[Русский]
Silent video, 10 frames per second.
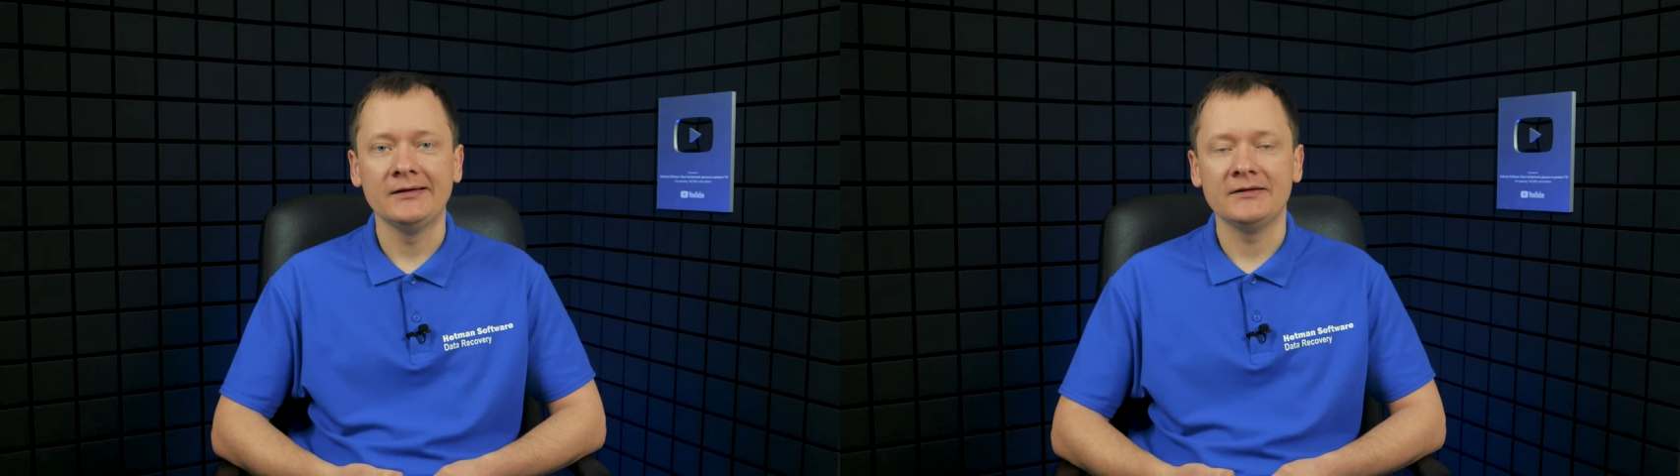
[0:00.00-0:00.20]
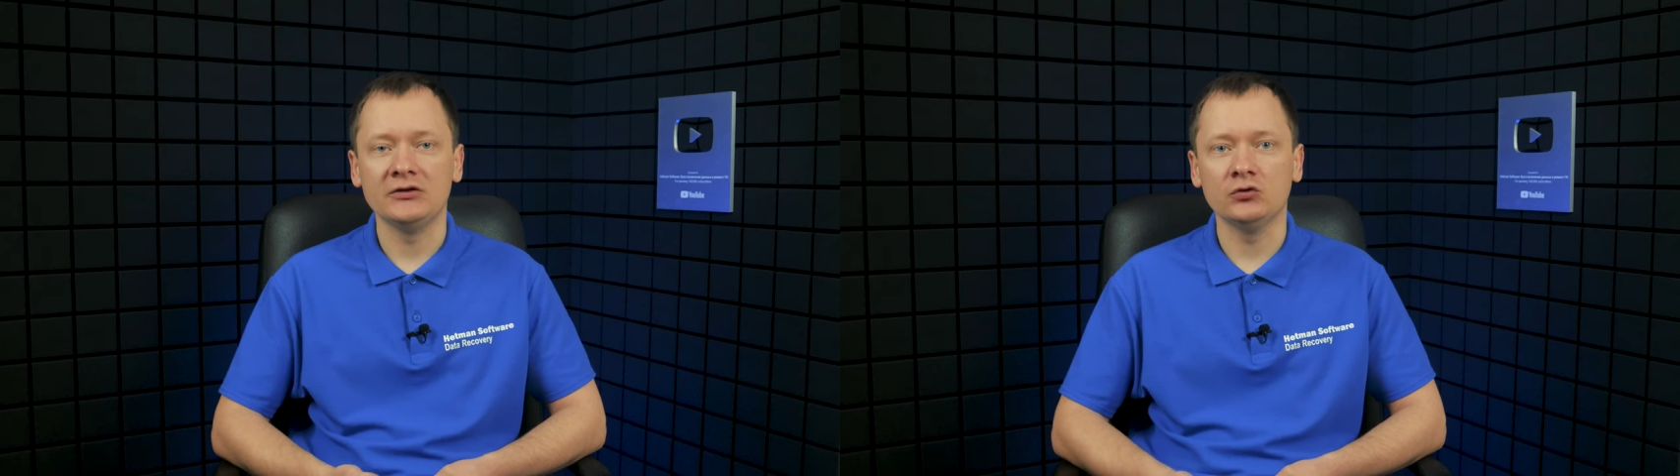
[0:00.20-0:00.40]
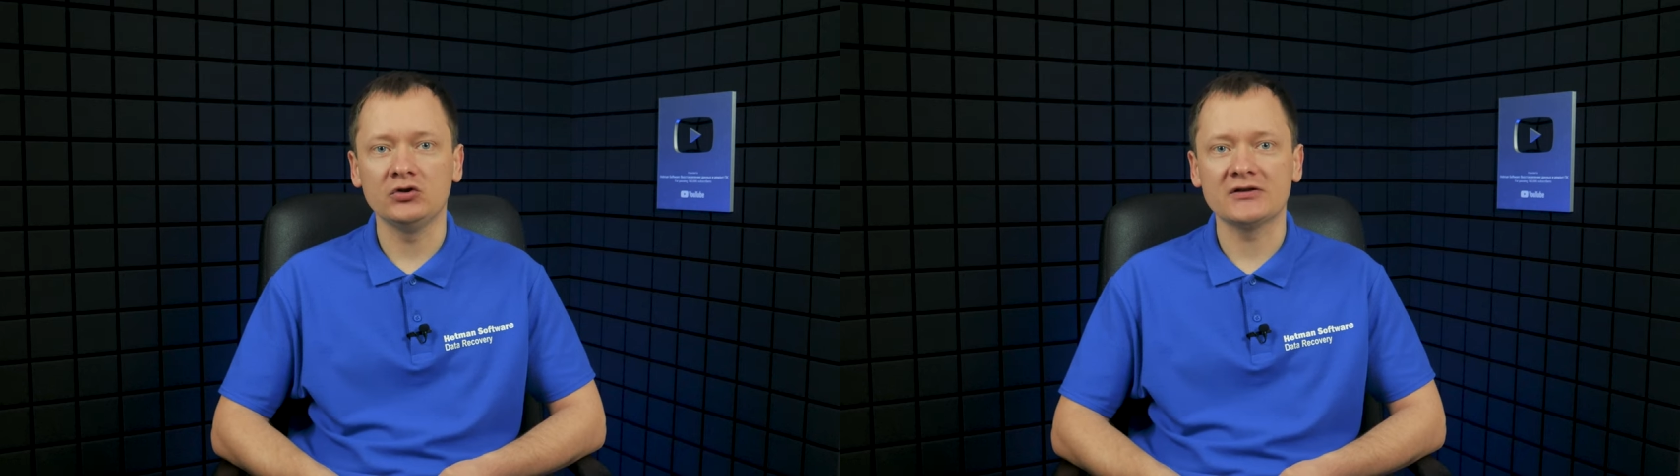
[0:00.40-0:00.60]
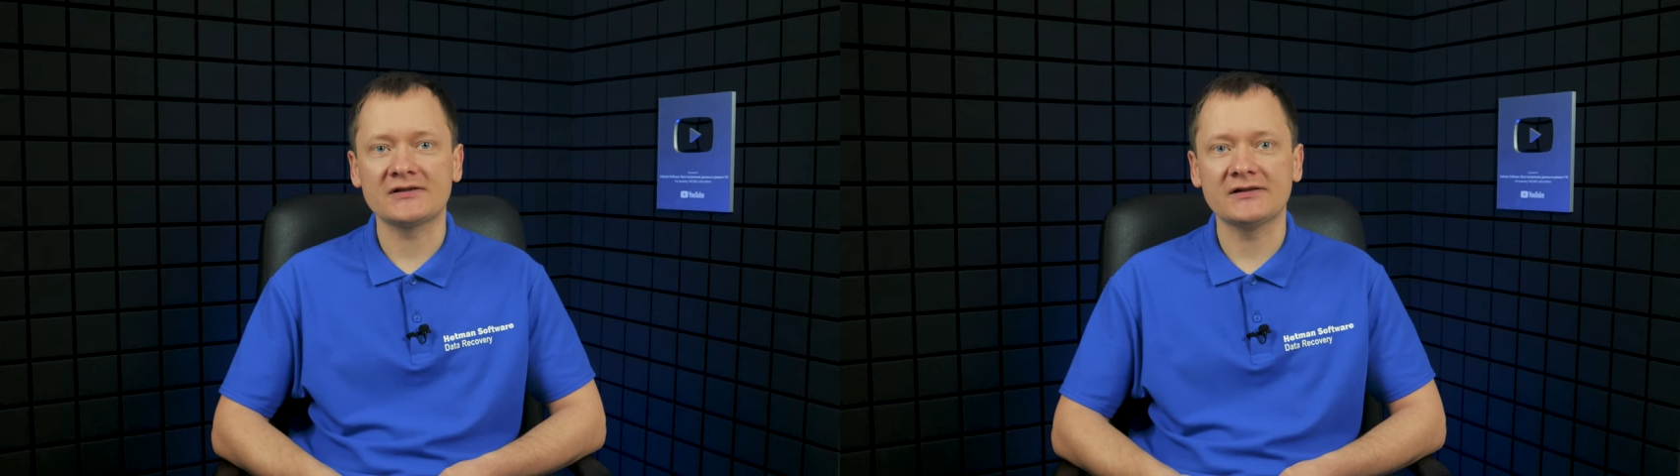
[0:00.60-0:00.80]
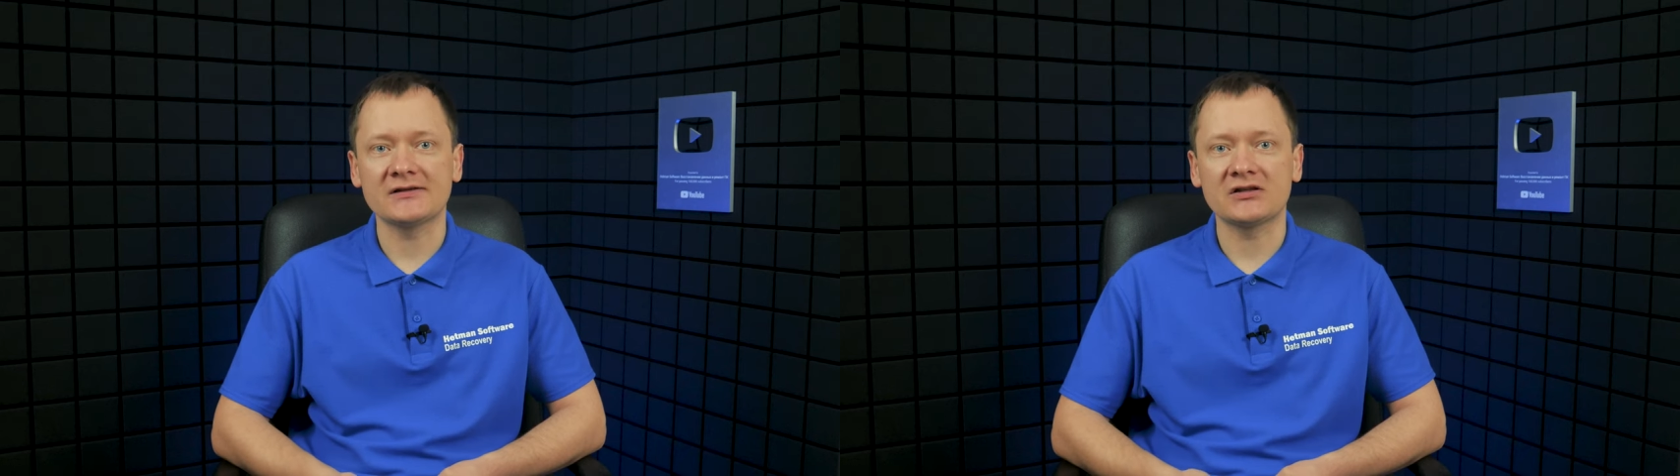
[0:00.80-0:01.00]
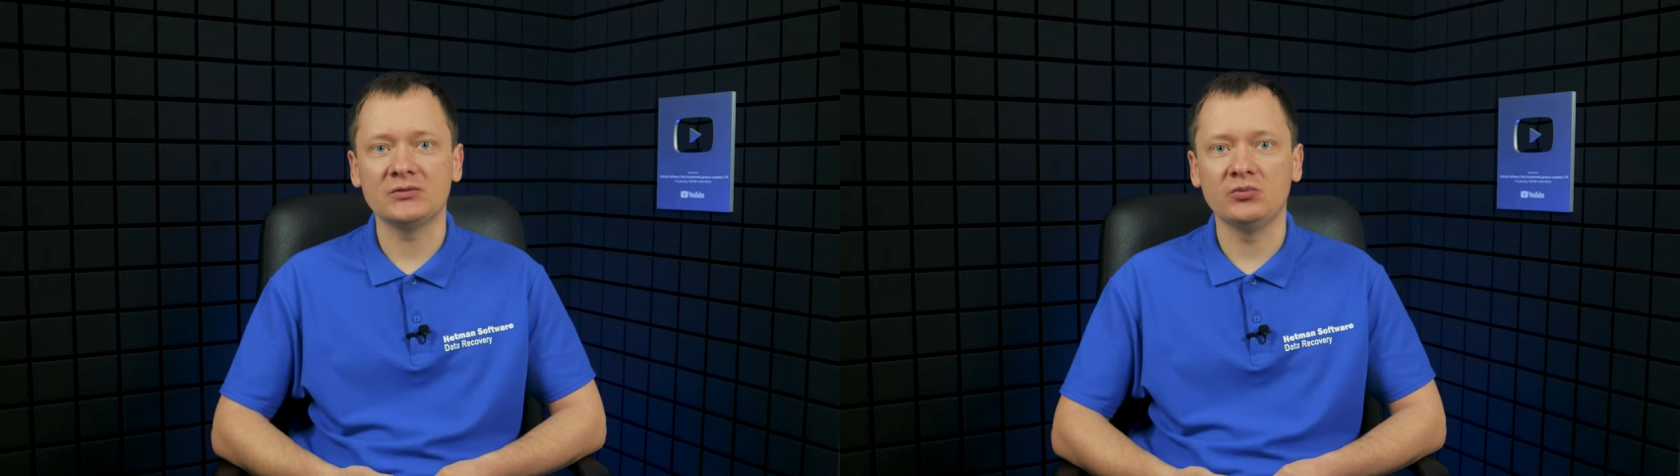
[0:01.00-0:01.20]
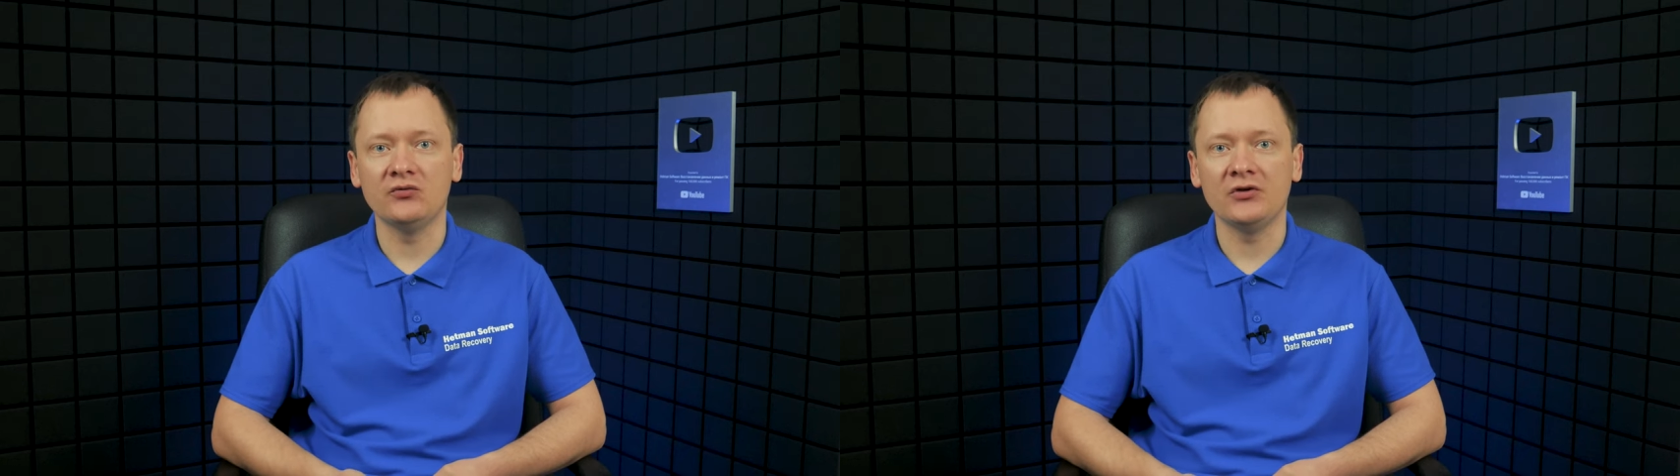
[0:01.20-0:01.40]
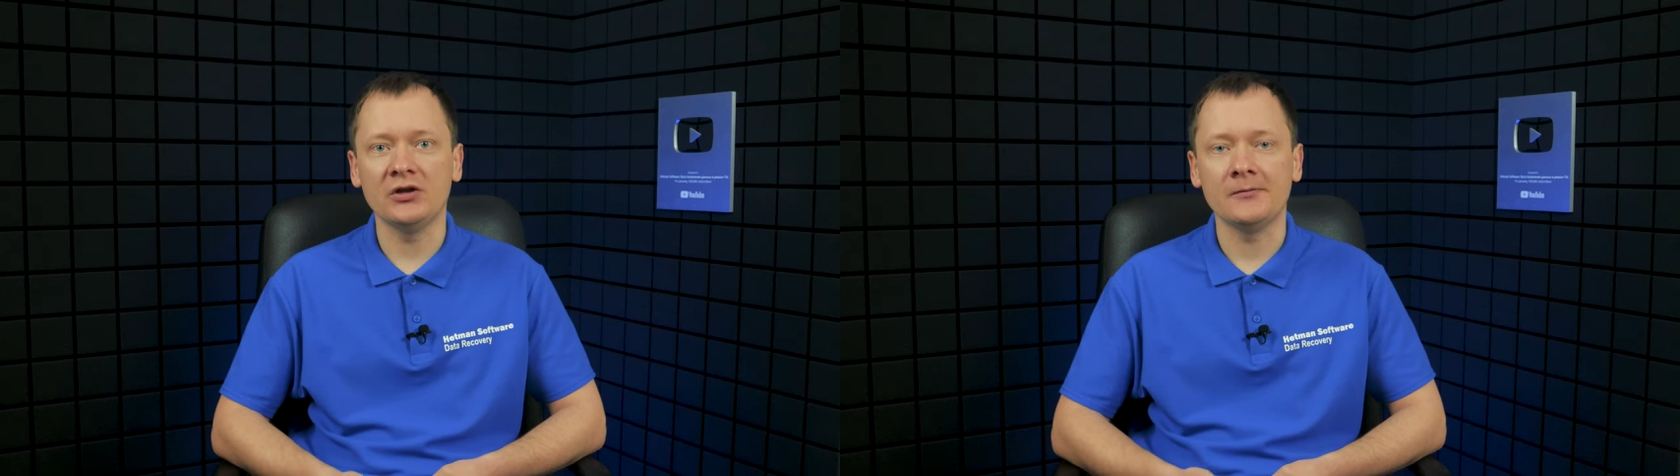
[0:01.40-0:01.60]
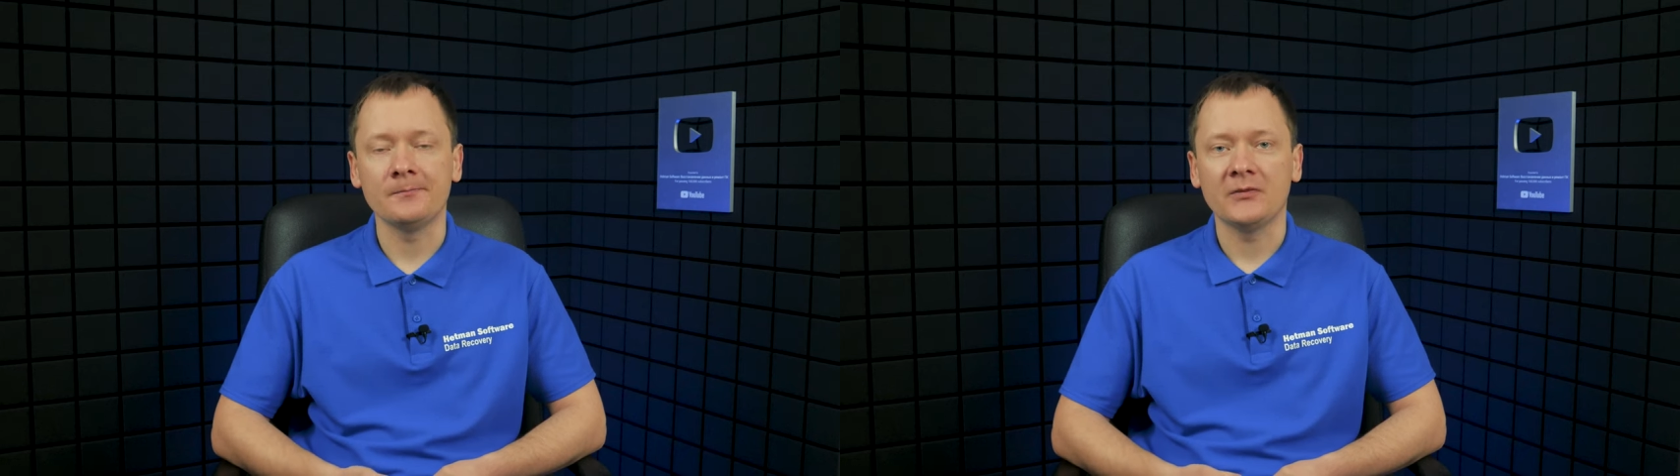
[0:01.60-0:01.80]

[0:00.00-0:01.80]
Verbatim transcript: не только с нас от Buffalo,